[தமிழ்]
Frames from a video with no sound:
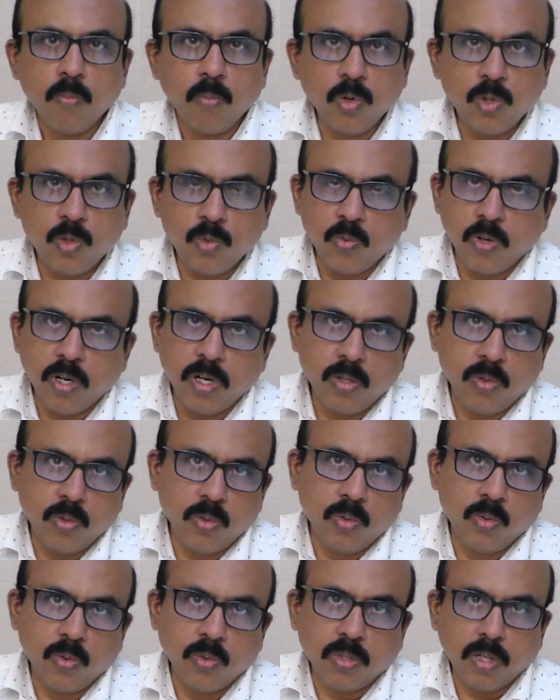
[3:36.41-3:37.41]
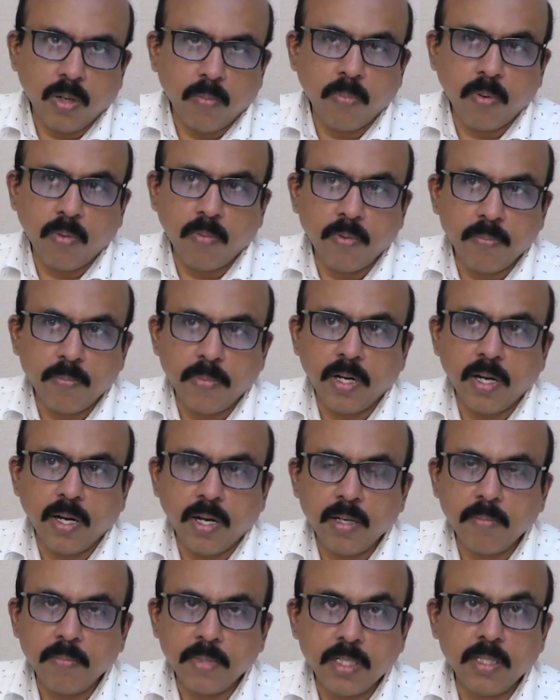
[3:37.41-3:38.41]
பொதுவான ஒரு
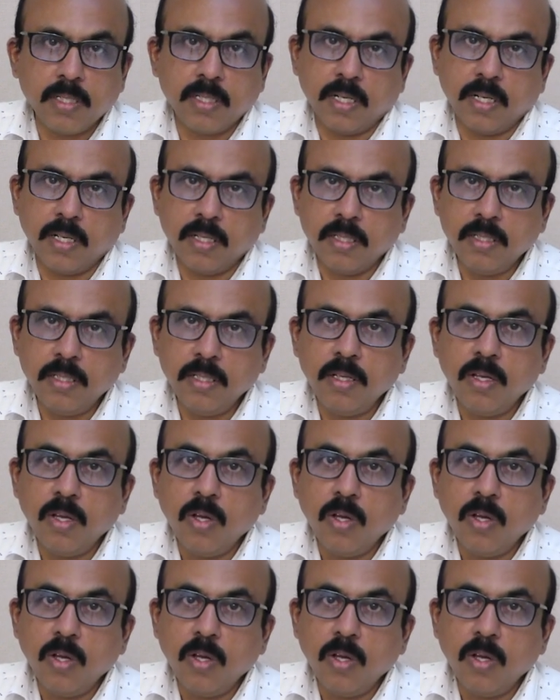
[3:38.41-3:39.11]
தப்பவைப்பராயம் இருக்கிறது